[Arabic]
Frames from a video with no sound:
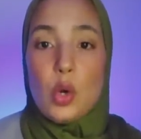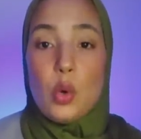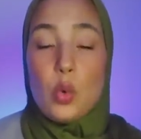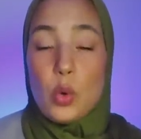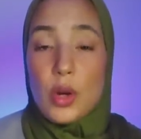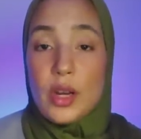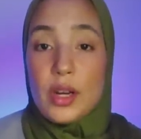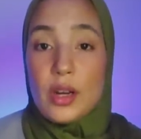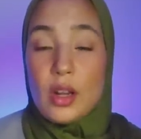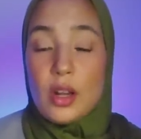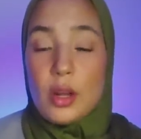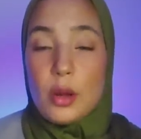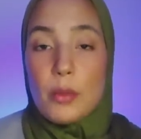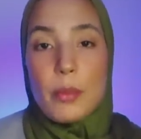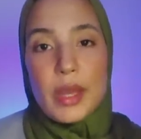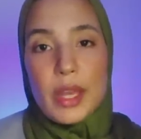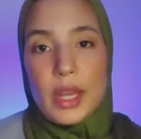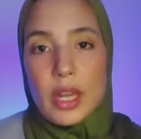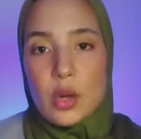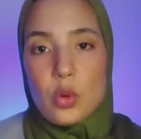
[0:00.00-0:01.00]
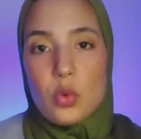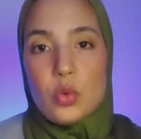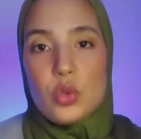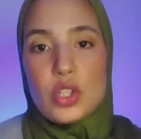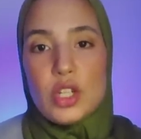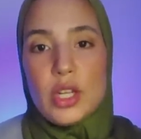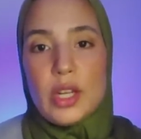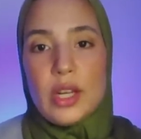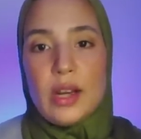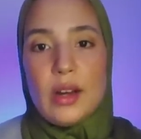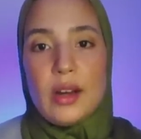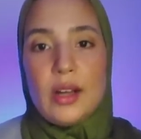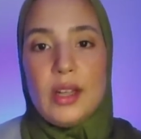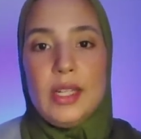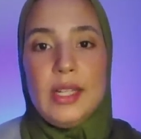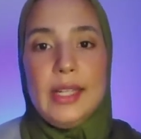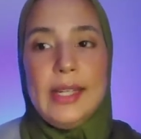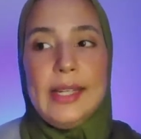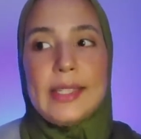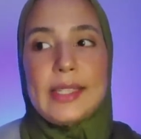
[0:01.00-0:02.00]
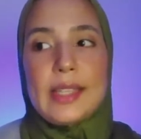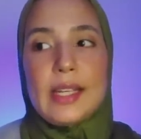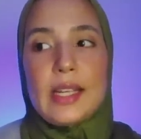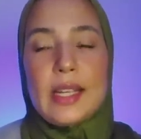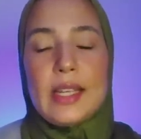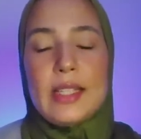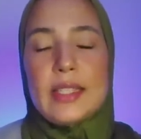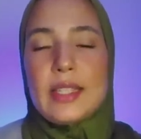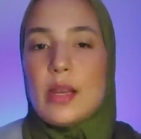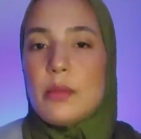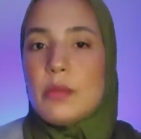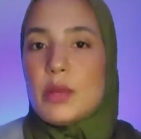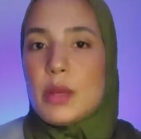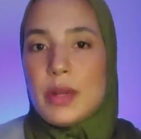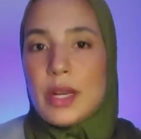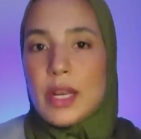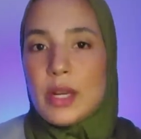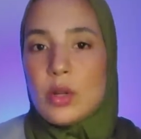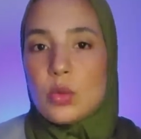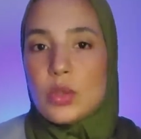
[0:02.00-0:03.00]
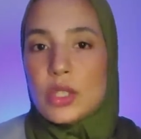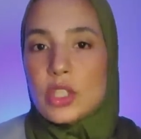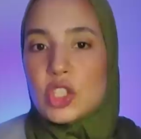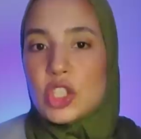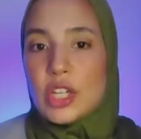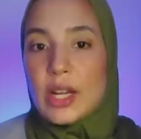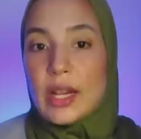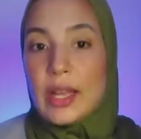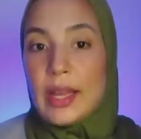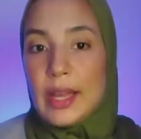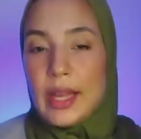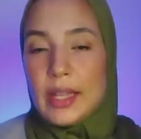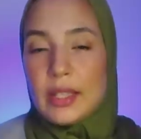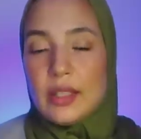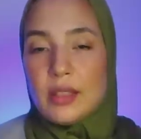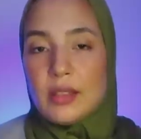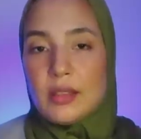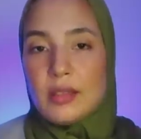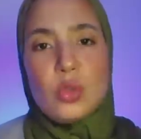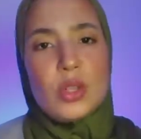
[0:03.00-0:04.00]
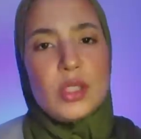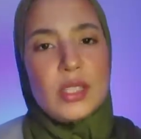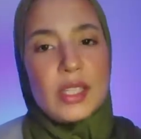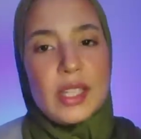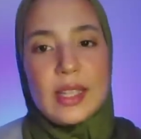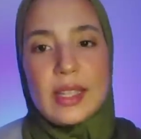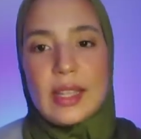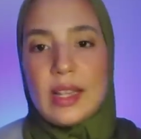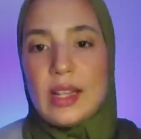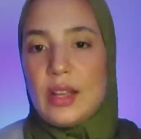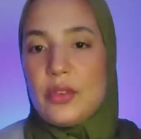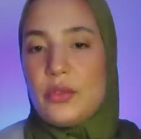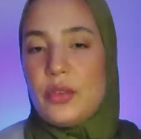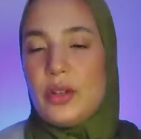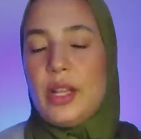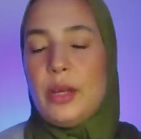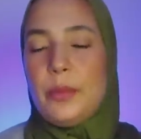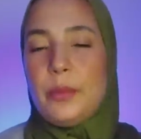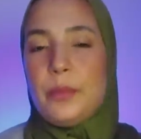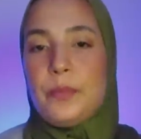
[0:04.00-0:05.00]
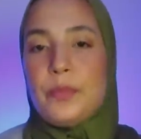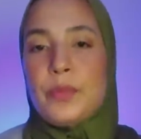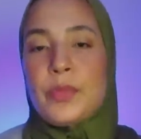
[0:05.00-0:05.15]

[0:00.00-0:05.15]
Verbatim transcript: وانا ما كنقولش ليها حيت كان كيسحب لي بلي انه داكشي راه عادي وكنت كنتلها في اللعب